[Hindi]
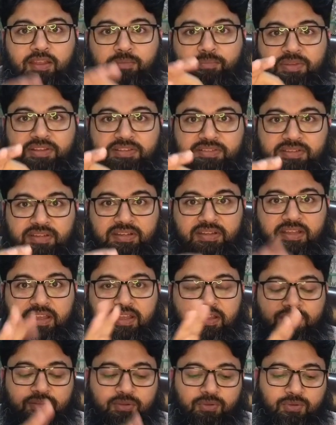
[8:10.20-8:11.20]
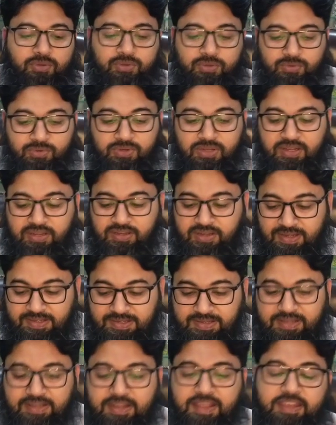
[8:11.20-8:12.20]
इतने परसेंट का एथनॉल ढूंढ लें
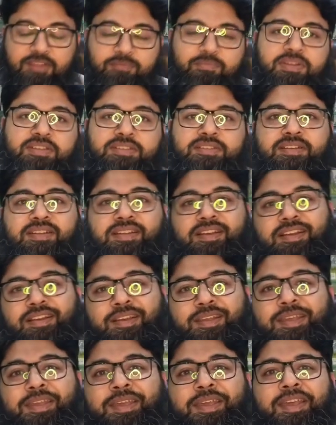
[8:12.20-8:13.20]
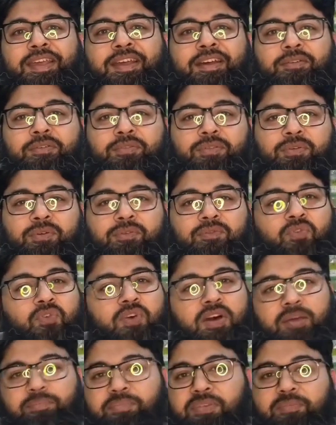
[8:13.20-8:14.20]
99 परसेंट का तो, तो
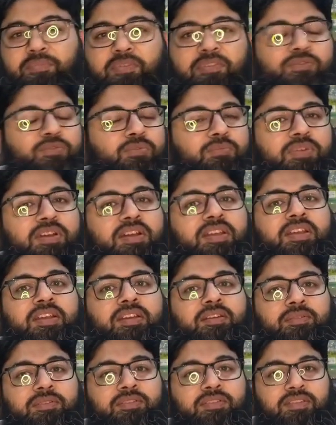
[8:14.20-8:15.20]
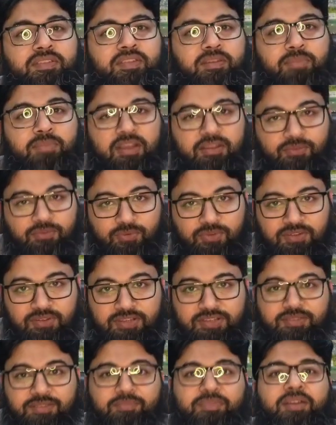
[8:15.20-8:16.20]
वो आपके परफ्यूम का तबाहकुन
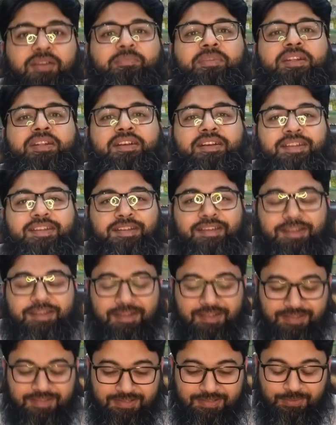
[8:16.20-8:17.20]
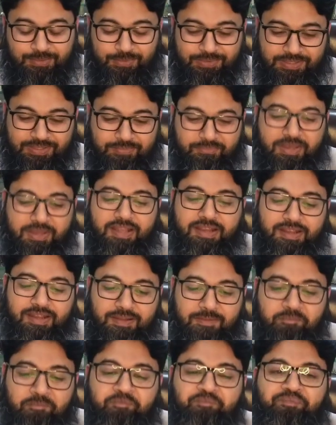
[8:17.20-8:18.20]
किस्म का बेड़ा गर्क करा देते होते हैं
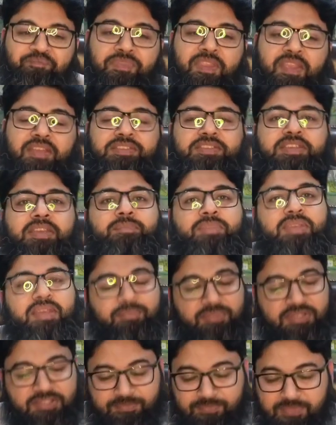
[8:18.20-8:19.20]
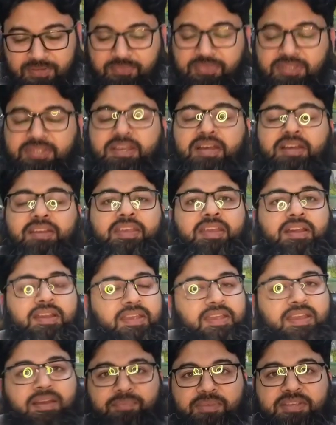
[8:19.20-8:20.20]
बहरहाल ये भी हम इस पर भी जाके
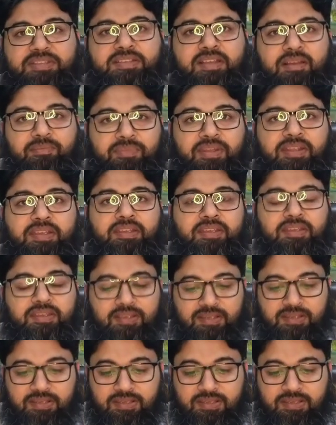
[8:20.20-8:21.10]
आगे आपके सामने